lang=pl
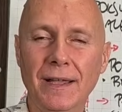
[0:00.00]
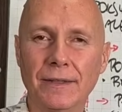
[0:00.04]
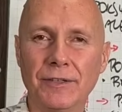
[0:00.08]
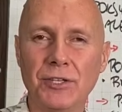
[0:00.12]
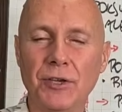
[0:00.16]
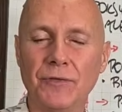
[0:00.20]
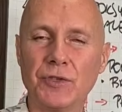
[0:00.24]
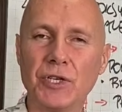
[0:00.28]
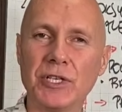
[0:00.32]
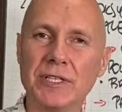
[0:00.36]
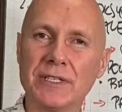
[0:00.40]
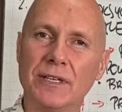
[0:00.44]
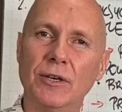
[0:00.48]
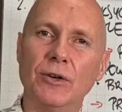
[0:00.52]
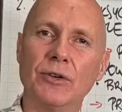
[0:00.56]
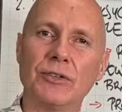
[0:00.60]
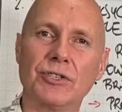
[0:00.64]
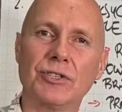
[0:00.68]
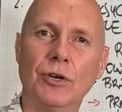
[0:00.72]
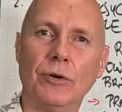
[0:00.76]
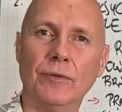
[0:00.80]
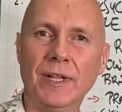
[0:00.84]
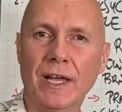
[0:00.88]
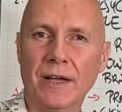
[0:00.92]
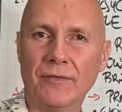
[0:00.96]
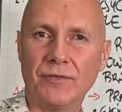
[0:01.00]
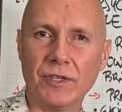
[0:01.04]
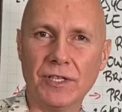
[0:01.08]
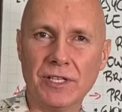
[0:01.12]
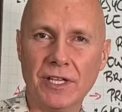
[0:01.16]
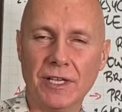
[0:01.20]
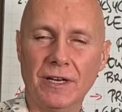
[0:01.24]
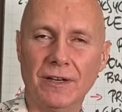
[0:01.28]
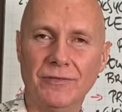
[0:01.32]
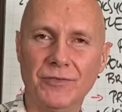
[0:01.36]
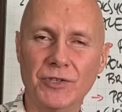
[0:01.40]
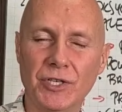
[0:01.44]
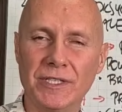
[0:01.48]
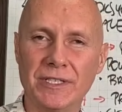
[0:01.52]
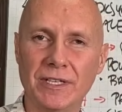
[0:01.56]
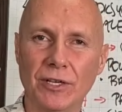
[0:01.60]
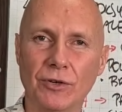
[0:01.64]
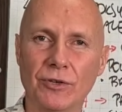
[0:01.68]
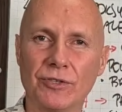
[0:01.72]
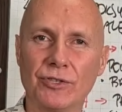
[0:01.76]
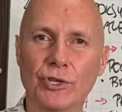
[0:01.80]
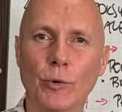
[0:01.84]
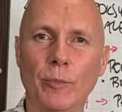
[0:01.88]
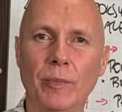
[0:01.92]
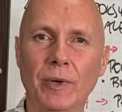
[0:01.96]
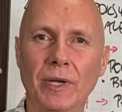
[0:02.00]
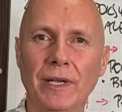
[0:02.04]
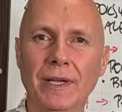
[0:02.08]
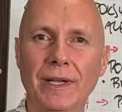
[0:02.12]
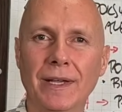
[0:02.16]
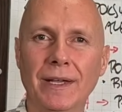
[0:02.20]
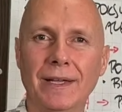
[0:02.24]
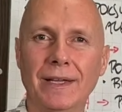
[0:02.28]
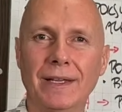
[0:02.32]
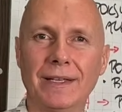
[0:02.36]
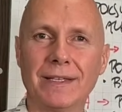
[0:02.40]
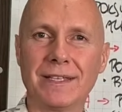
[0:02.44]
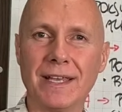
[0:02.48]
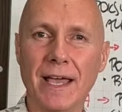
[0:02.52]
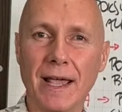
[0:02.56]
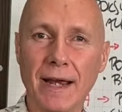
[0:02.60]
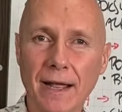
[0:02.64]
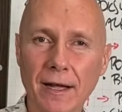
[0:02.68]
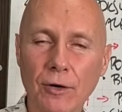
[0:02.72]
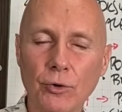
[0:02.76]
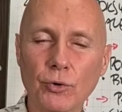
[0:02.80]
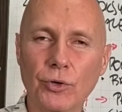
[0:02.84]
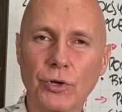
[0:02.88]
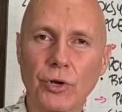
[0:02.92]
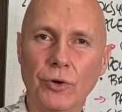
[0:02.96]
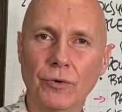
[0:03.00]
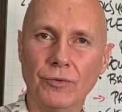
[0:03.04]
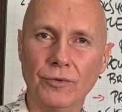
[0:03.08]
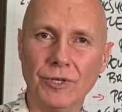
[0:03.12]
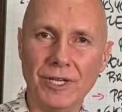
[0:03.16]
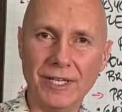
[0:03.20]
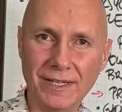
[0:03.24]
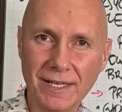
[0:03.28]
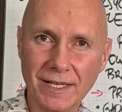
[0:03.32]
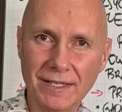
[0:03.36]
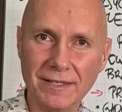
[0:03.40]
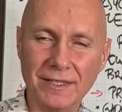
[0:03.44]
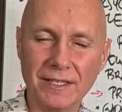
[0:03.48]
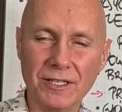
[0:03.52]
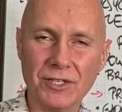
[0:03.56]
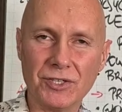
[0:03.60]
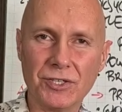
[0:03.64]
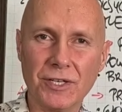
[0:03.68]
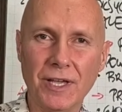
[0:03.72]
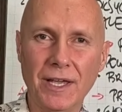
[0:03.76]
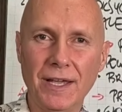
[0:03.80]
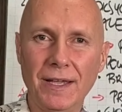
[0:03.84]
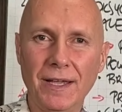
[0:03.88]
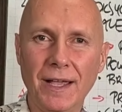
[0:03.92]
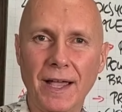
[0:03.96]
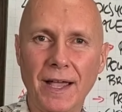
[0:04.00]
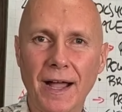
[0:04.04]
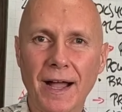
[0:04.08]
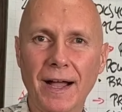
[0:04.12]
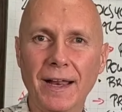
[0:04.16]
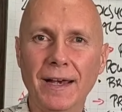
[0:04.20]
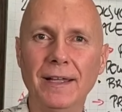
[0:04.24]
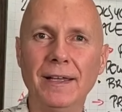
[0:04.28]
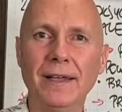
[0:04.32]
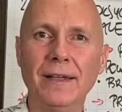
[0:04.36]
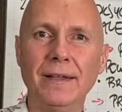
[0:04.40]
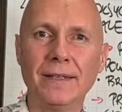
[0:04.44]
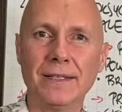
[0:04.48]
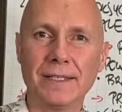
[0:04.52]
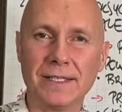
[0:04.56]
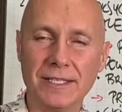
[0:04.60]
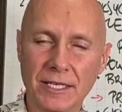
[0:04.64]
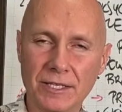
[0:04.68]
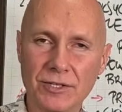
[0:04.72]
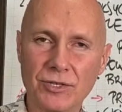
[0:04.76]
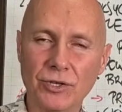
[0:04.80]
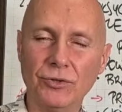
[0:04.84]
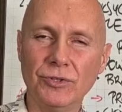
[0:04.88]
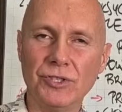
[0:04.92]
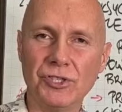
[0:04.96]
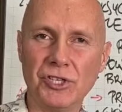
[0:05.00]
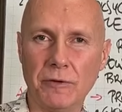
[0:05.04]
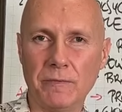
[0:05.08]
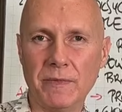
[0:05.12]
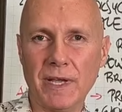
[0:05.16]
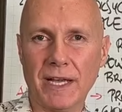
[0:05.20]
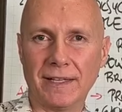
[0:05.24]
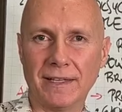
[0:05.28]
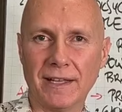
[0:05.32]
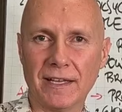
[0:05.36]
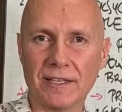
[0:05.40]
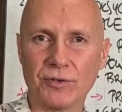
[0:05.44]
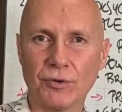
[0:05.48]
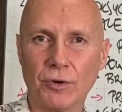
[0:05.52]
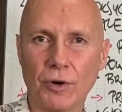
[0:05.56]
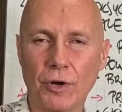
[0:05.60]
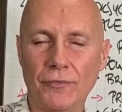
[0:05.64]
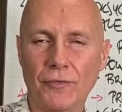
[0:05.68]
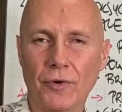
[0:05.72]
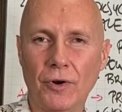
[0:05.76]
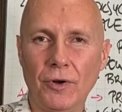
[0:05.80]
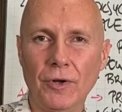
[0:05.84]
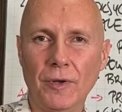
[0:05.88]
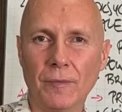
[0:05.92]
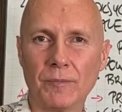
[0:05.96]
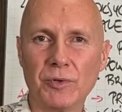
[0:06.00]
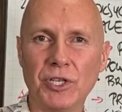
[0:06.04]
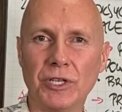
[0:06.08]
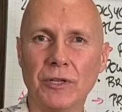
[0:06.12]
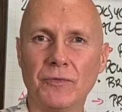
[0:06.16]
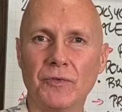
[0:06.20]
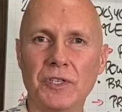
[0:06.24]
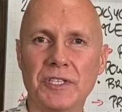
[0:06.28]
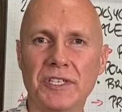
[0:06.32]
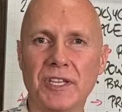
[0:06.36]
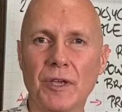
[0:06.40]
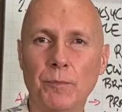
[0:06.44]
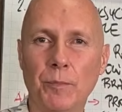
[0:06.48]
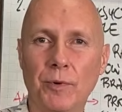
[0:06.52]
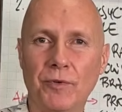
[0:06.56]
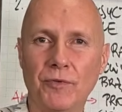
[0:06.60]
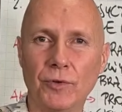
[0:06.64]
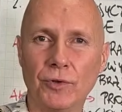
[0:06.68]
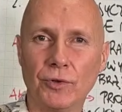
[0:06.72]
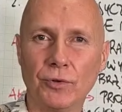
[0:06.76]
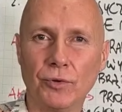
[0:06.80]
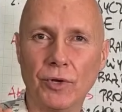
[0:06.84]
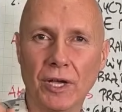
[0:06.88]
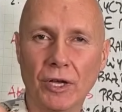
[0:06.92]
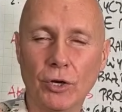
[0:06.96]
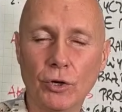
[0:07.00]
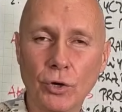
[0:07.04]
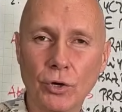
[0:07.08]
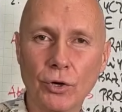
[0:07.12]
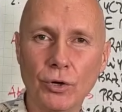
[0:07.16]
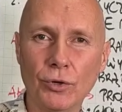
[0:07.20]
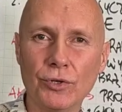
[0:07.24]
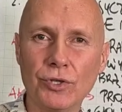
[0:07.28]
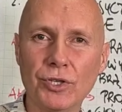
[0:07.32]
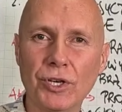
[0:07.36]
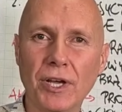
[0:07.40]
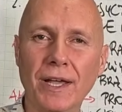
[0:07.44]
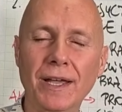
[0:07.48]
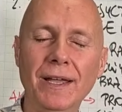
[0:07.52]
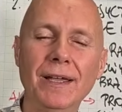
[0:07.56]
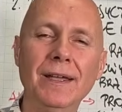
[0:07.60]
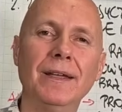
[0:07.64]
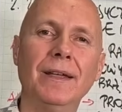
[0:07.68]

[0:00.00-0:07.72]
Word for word: Nie wszystkie, oso... nie wszystkie osoby zareagują identycznie, ale zjedzony ziemniak na surowo przede wszystkim powoduje gorączkę,